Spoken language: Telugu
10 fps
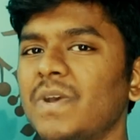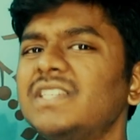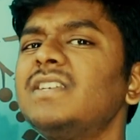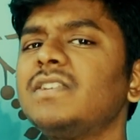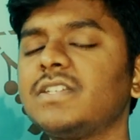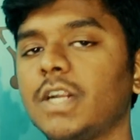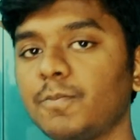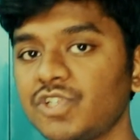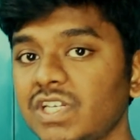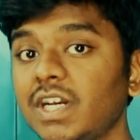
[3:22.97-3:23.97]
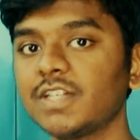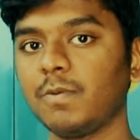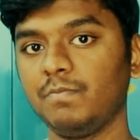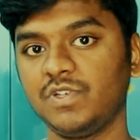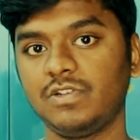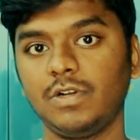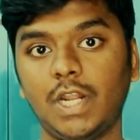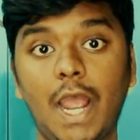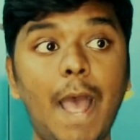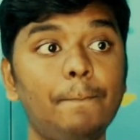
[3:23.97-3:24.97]
మెసేజ్ చేసేటప్పుడు స్టిక్కర్స్
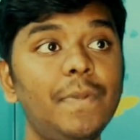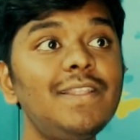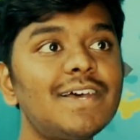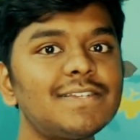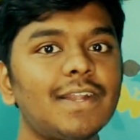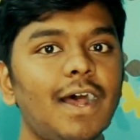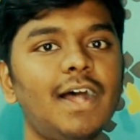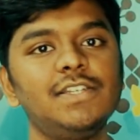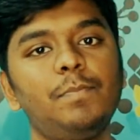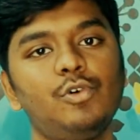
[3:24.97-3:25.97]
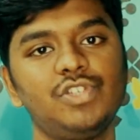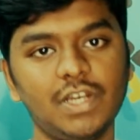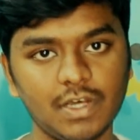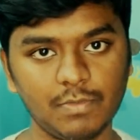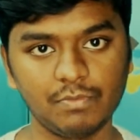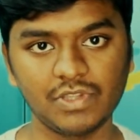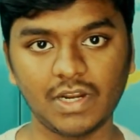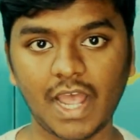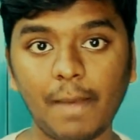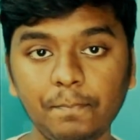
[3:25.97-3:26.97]
పంపిస్తుంటారు హ్యాపీ దసరా అని చెప్పి ఒక స్టిక్కర్
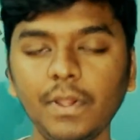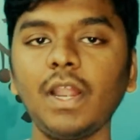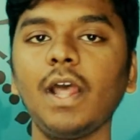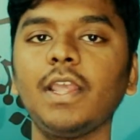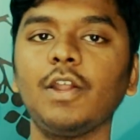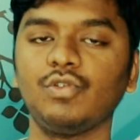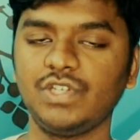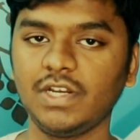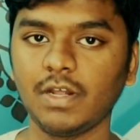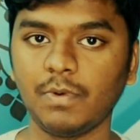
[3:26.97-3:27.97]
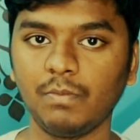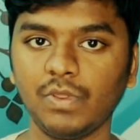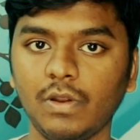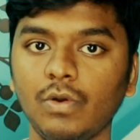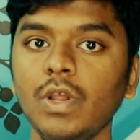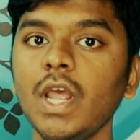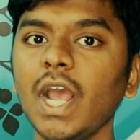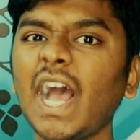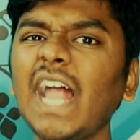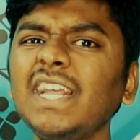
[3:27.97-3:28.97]
పంపుతారు హ్యాపీ రాఖీ అని ఒక స్టిక్కర్ పంపుతారు
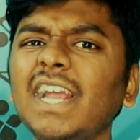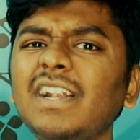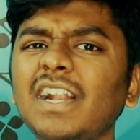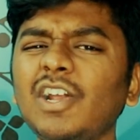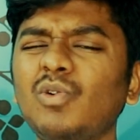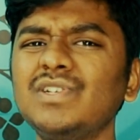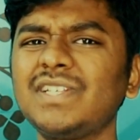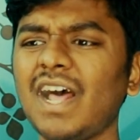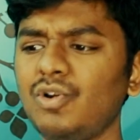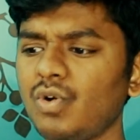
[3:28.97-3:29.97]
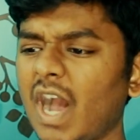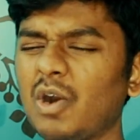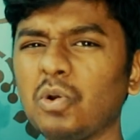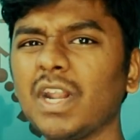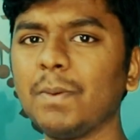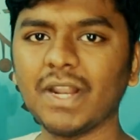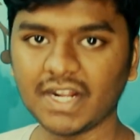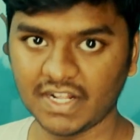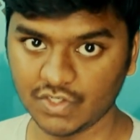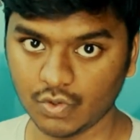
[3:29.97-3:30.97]
కానీ ఏంటంటే కొన్నిసార్లు అక్కడ ఉన్నాయి
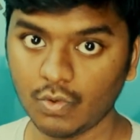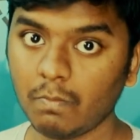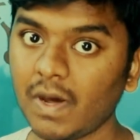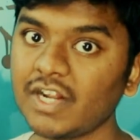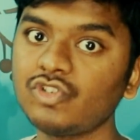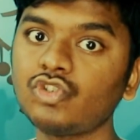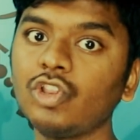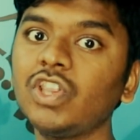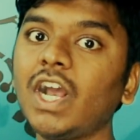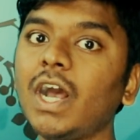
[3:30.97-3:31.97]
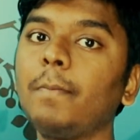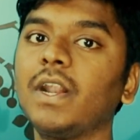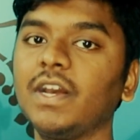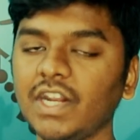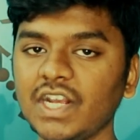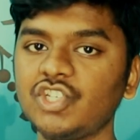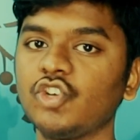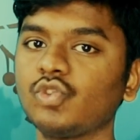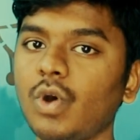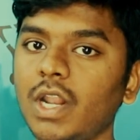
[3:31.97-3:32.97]
మనకు నచ్చవు మనకు సొంతంగా మనం క్రియేట్
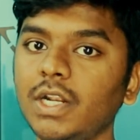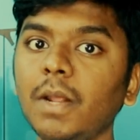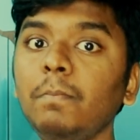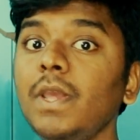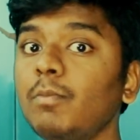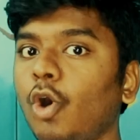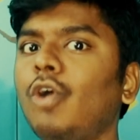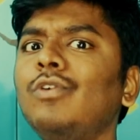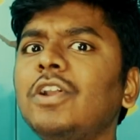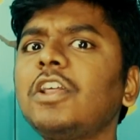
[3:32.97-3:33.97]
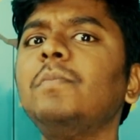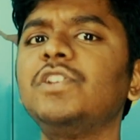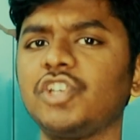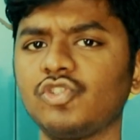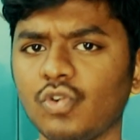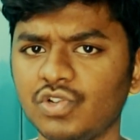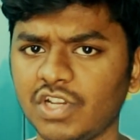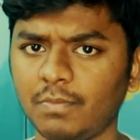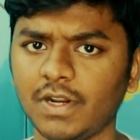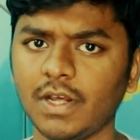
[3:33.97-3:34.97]
చేసుకోవాలంటే మీ మొహం ఉన్నదే మీరు
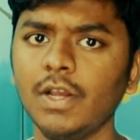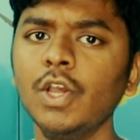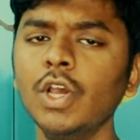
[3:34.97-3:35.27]
చేసుకోవచ్చు అనమాట